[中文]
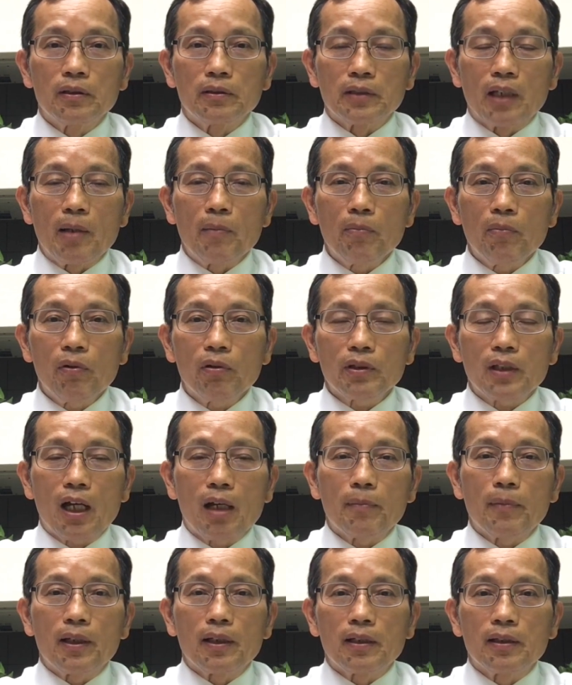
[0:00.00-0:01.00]
来摸
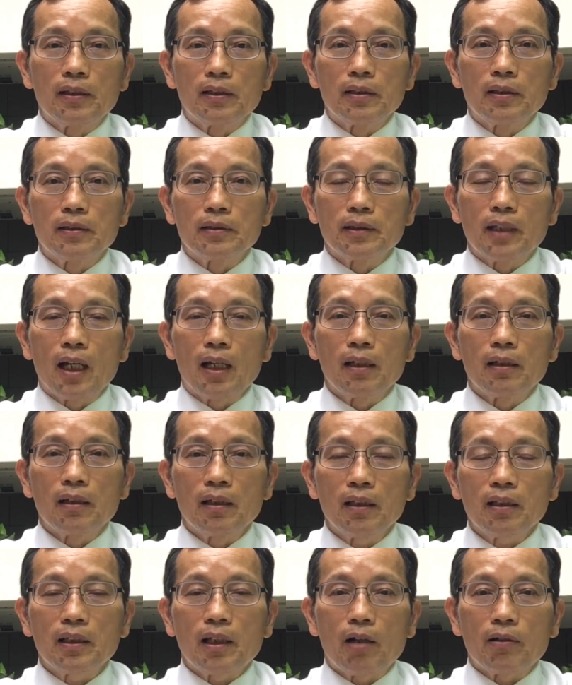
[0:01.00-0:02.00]
他们，来
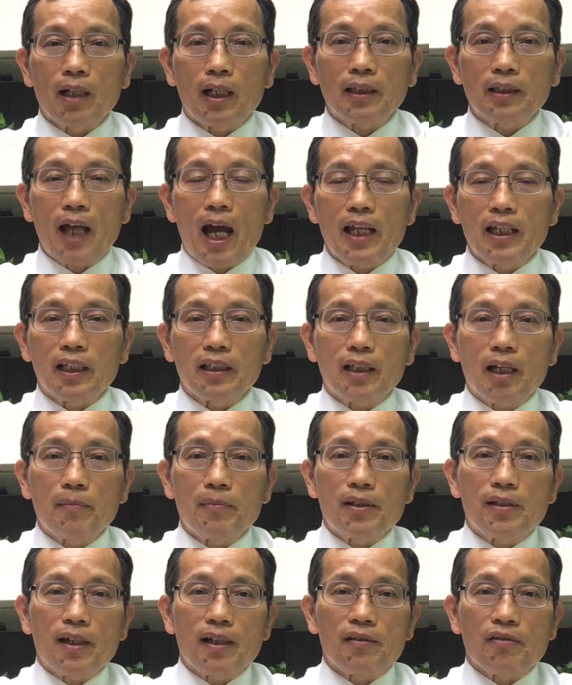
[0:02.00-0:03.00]
引导、来带领他
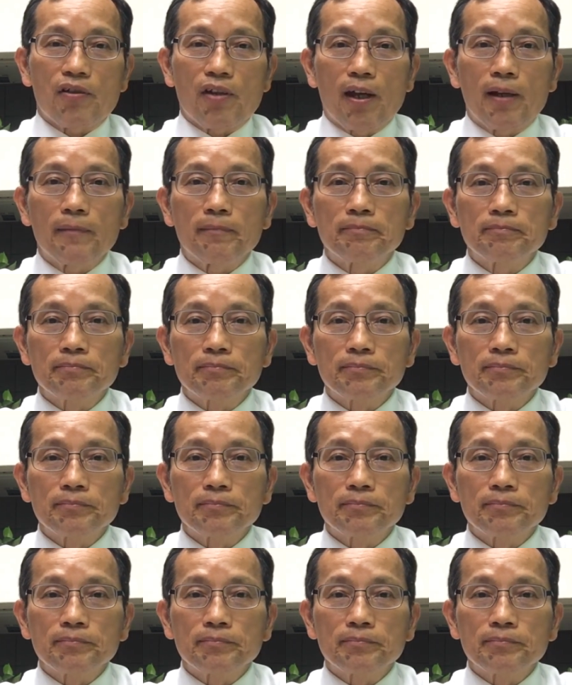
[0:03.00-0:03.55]
们向前。